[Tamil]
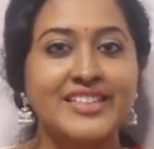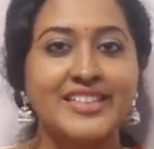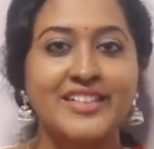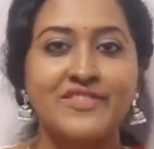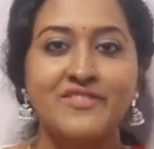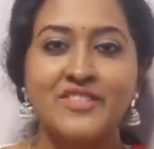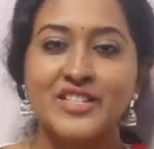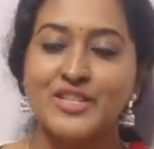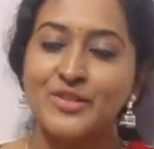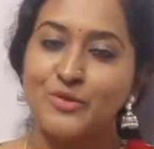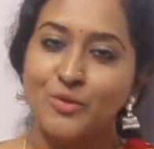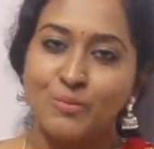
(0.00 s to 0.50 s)

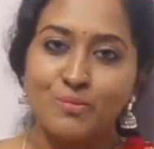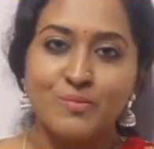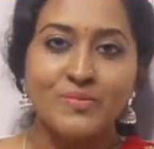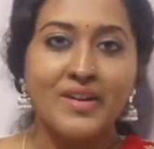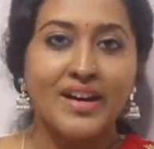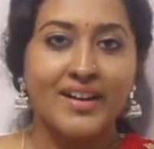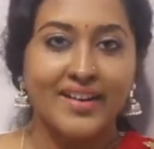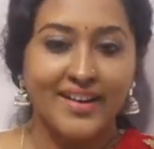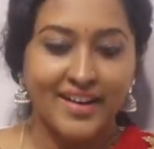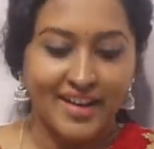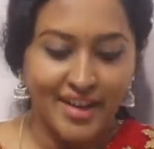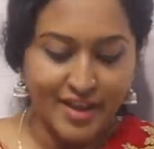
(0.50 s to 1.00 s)
ஸ்லீவ்லெஸ் ரொம்ப
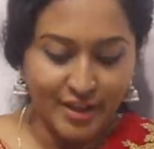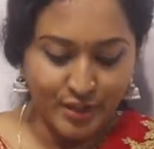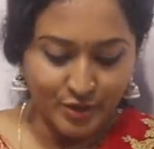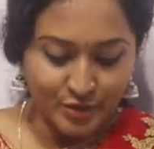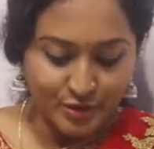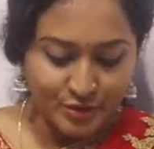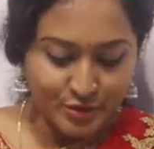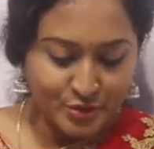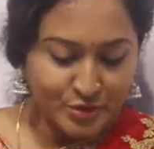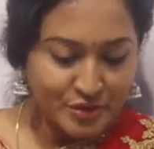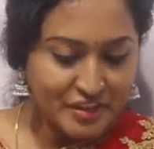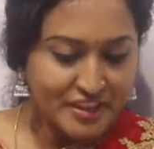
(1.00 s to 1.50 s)
அழகாக
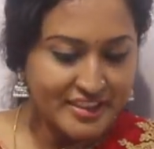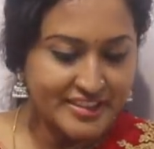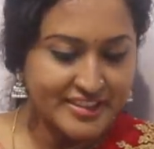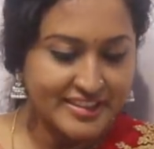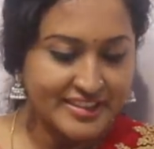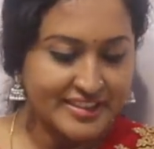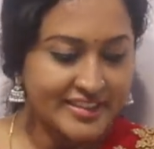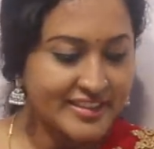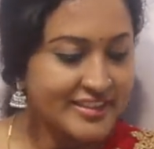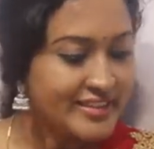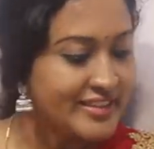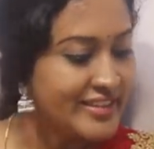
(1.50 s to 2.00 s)
இருக்கும்
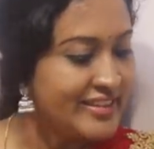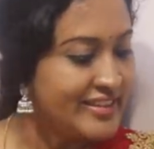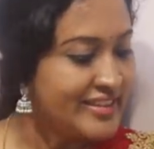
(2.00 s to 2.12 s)
குட்டீஸ்க்கு